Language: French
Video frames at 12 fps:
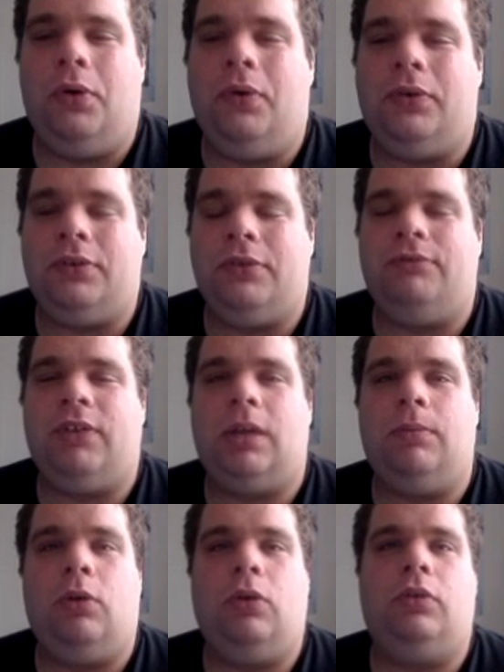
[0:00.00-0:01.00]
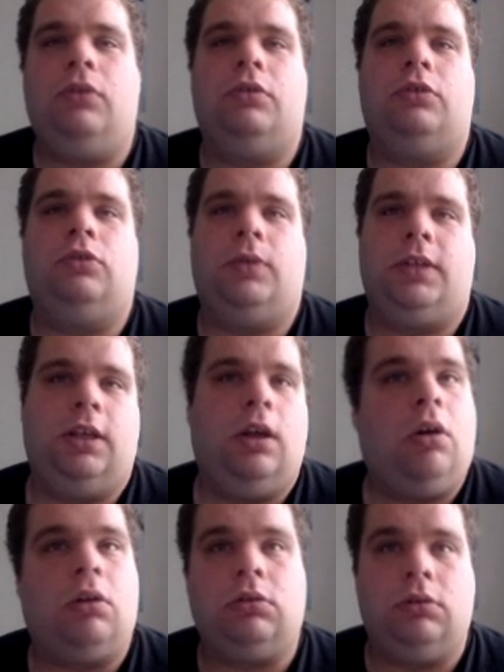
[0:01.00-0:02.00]
Donc, vraiment, euh, soyez
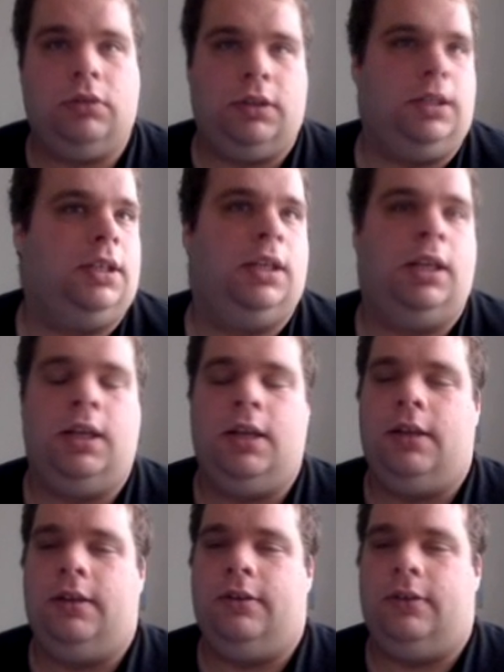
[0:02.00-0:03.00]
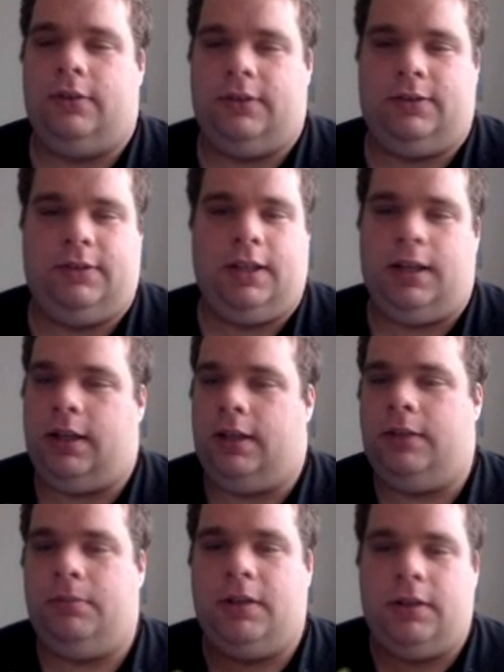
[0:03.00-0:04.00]
ordonnés. Euh, ça sert à
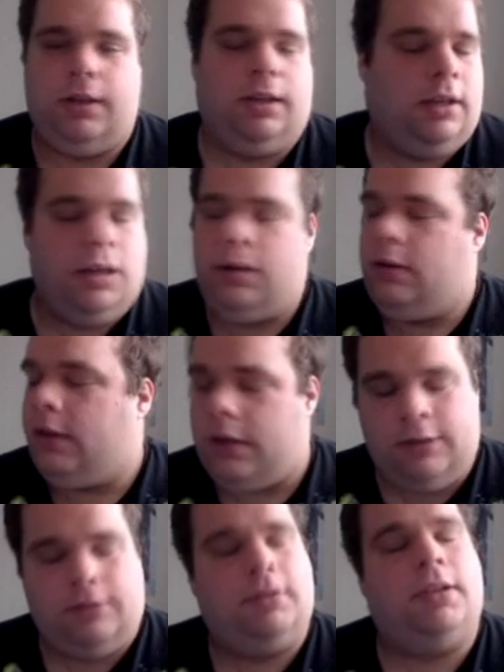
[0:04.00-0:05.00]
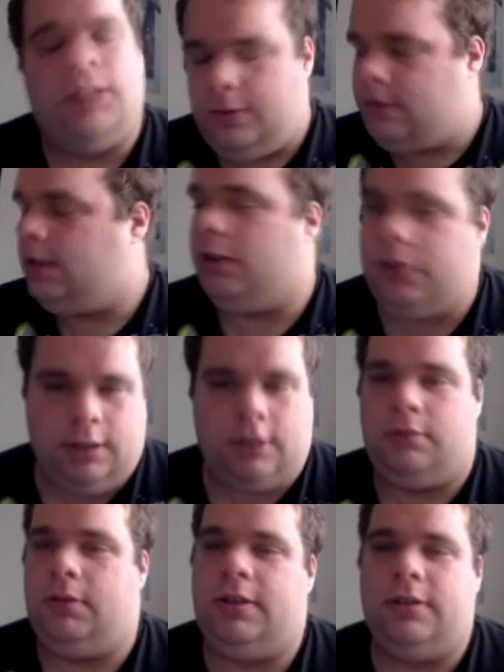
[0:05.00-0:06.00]
rien de mettre des calques à la suite, à la suite, à la suite, à la
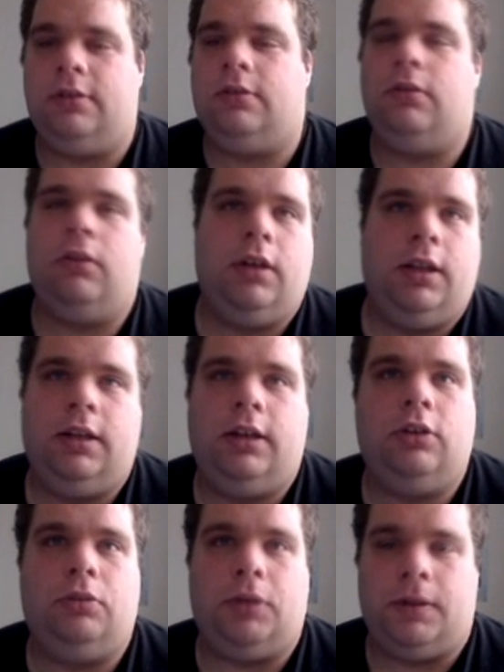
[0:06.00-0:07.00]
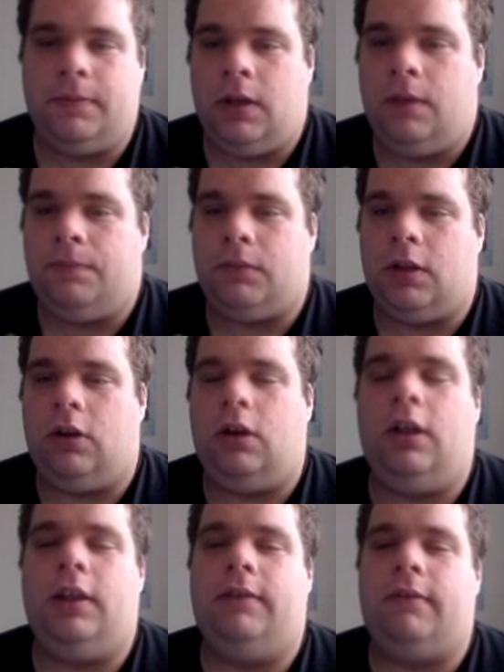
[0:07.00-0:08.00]
suite, sans les, nommer. Alors
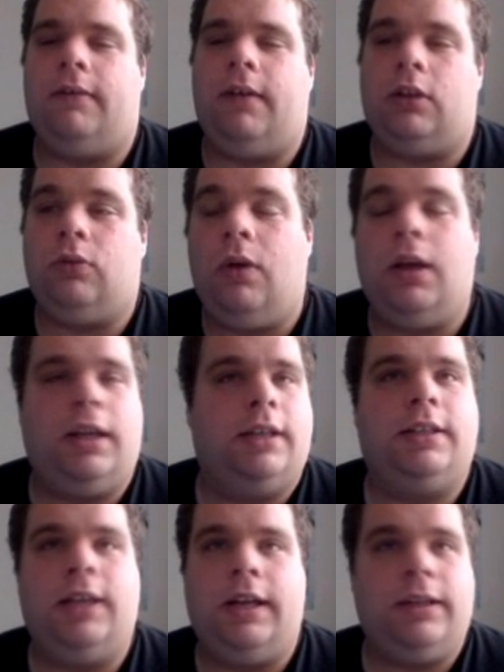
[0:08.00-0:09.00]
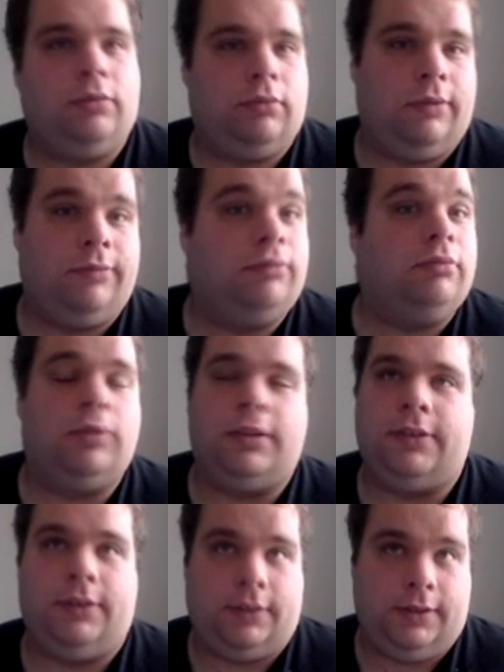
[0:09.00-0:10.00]
là, il va y avoir 3 4 calques, on s'en fout, quoi,
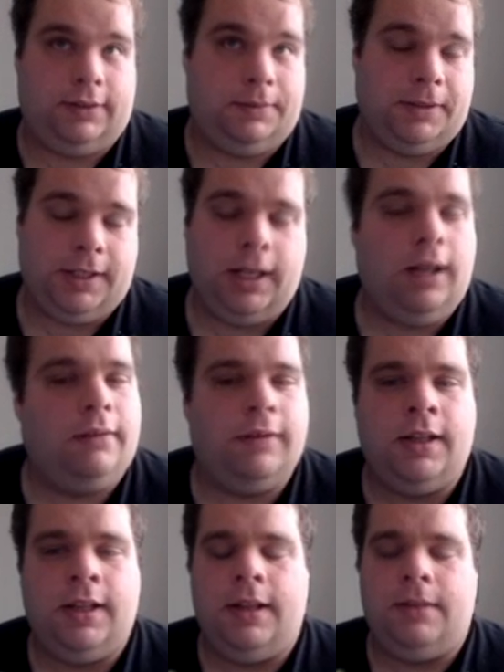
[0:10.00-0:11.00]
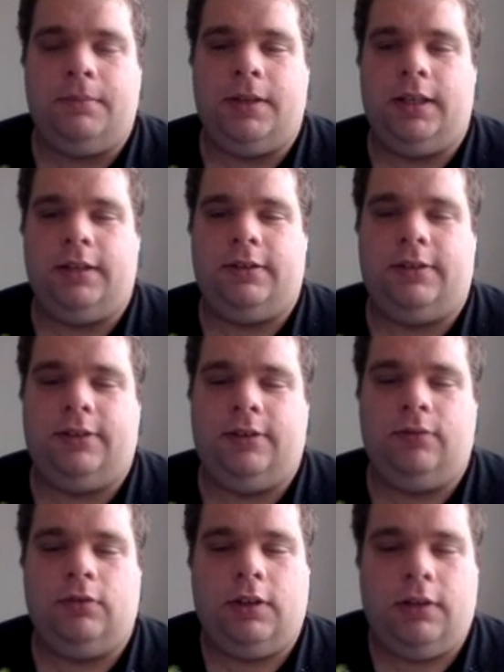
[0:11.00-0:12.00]
c'est pas très grave. Mais si
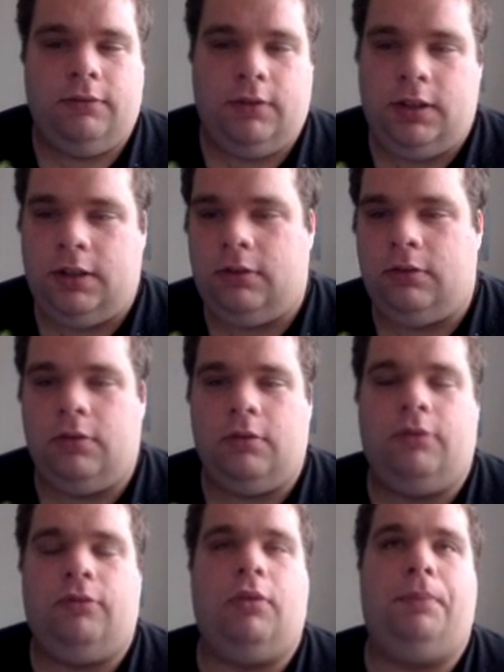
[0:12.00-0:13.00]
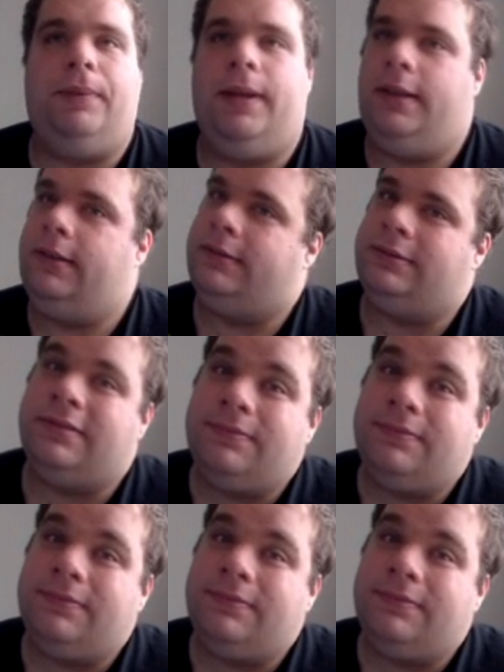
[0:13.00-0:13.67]
vous en avez une flopée, euh,